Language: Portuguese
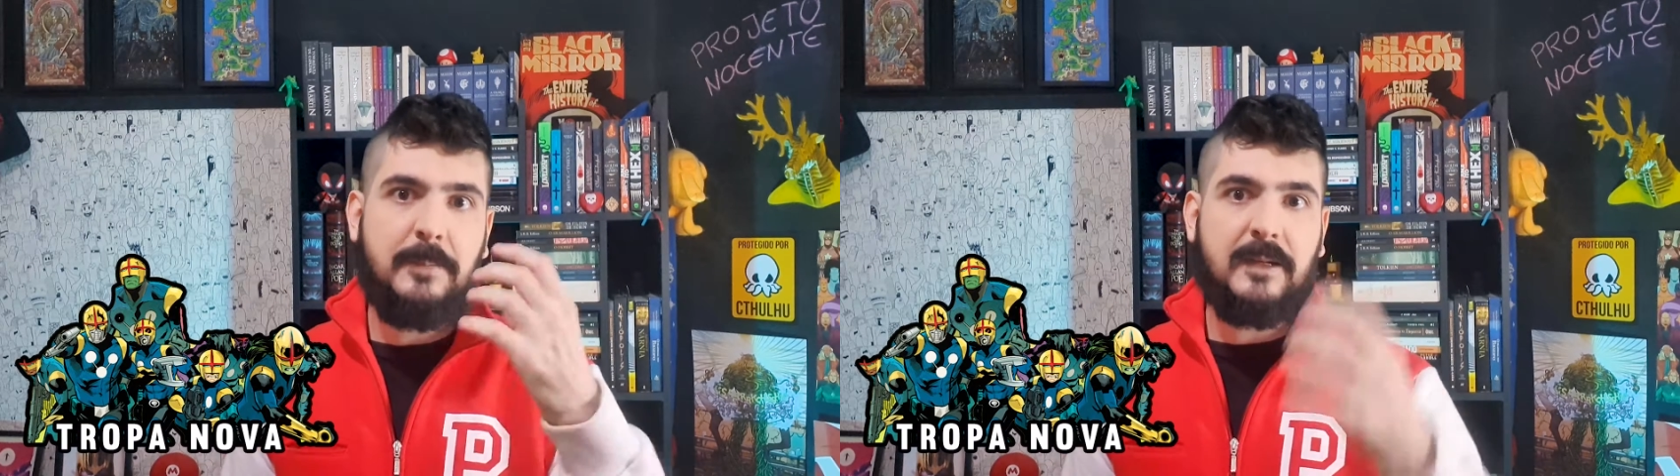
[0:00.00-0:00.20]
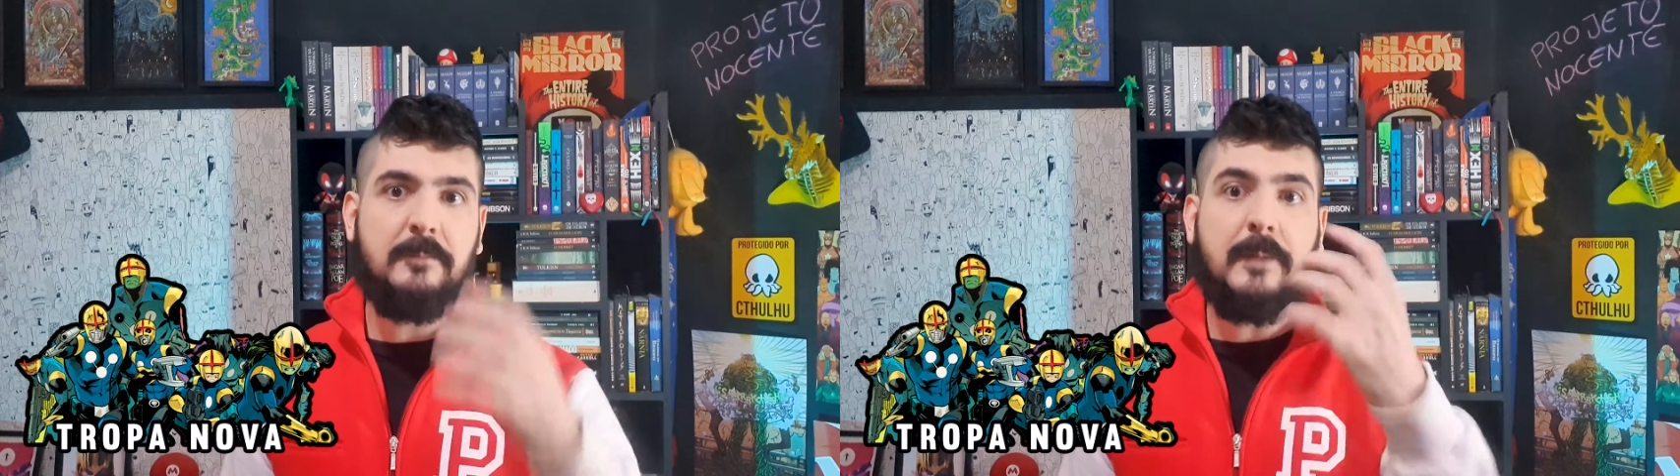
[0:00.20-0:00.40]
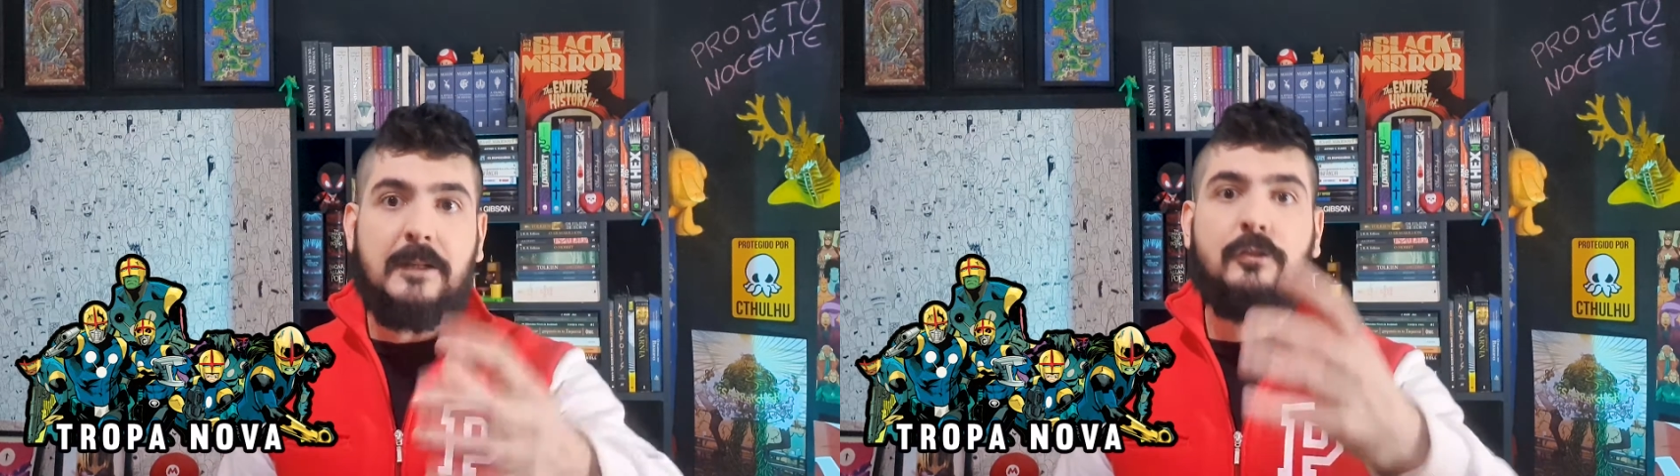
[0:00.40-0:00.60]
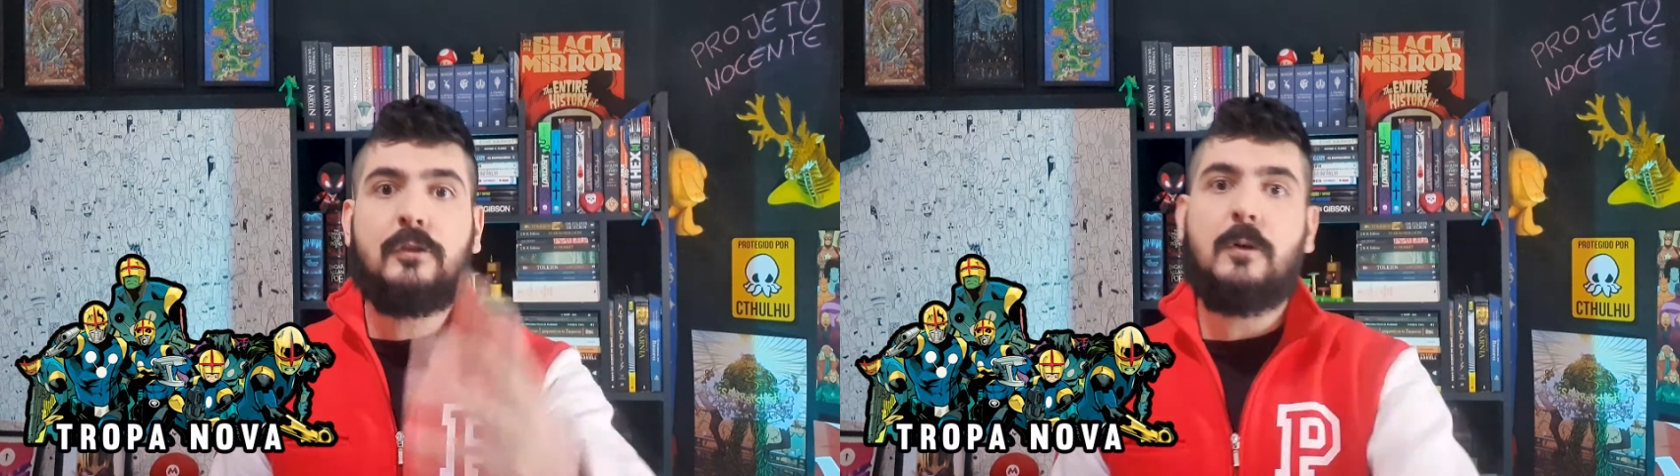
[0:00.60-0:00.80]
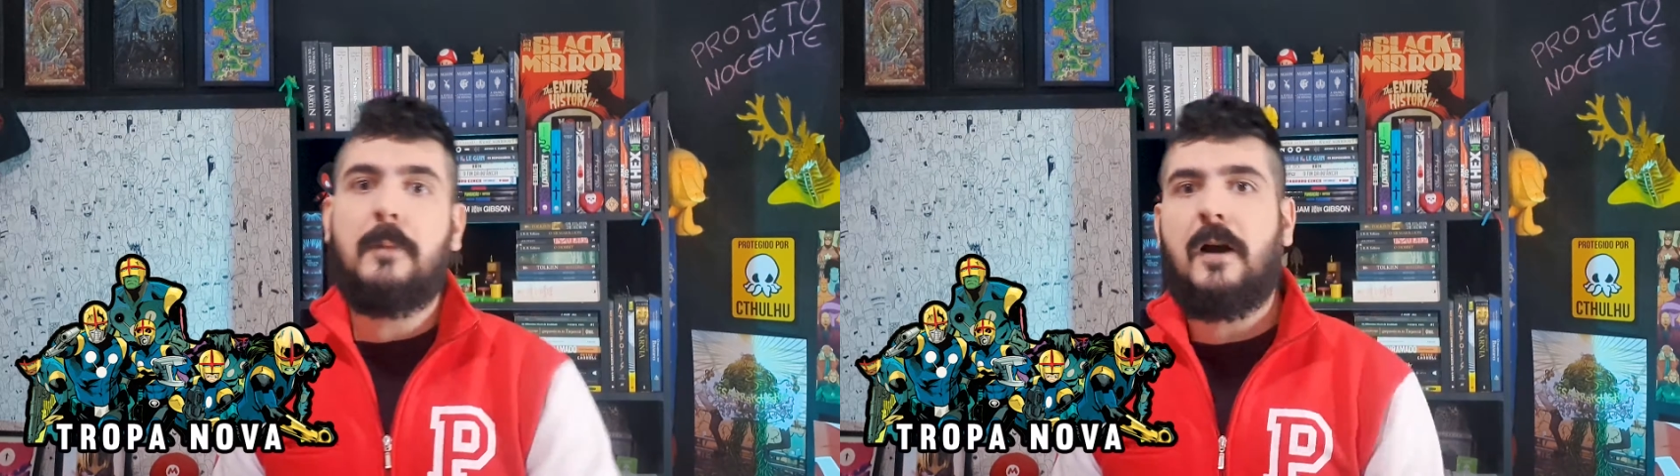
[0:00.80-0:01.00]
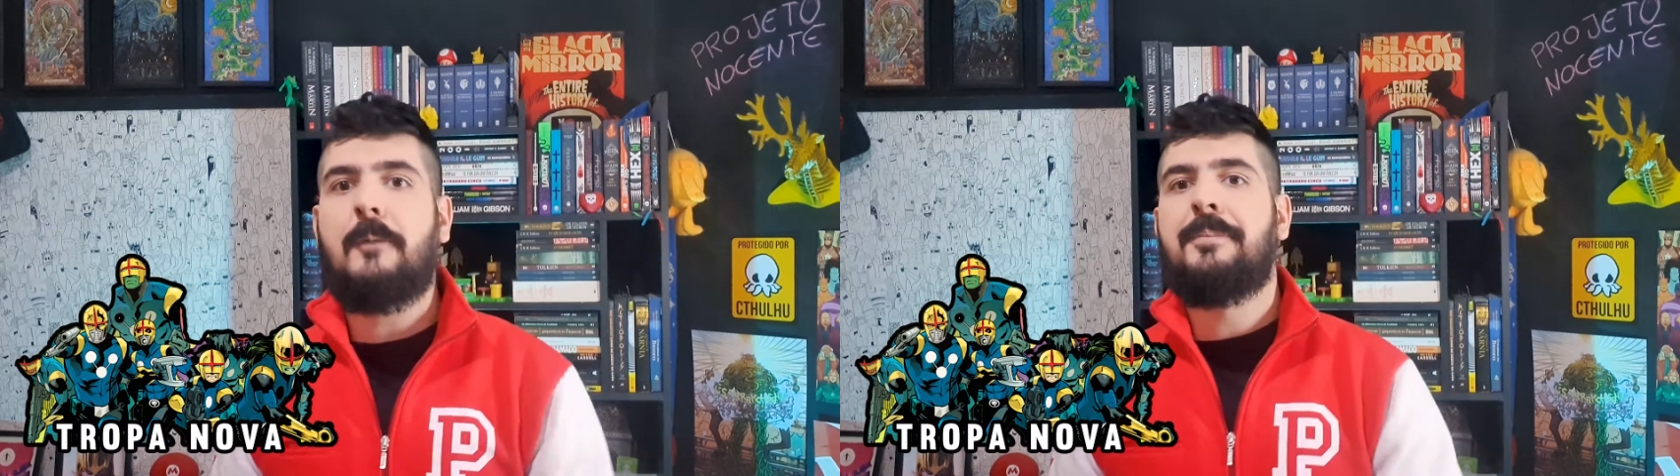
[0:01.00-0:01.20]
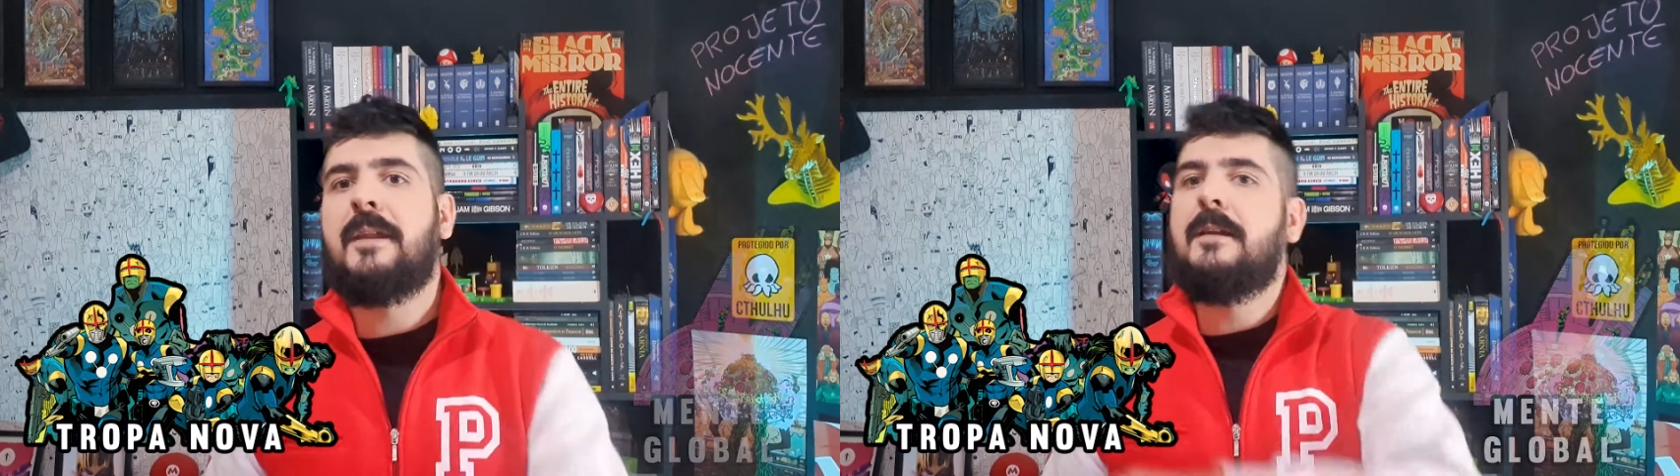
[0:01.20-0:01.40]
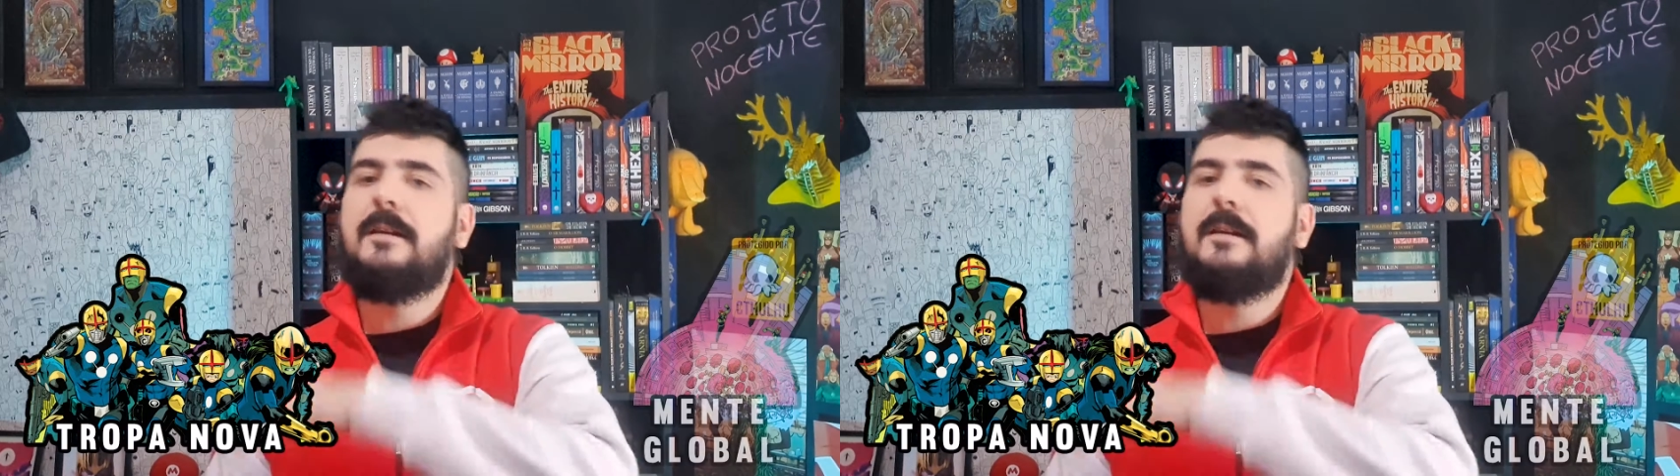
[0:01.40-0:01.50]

pela mente global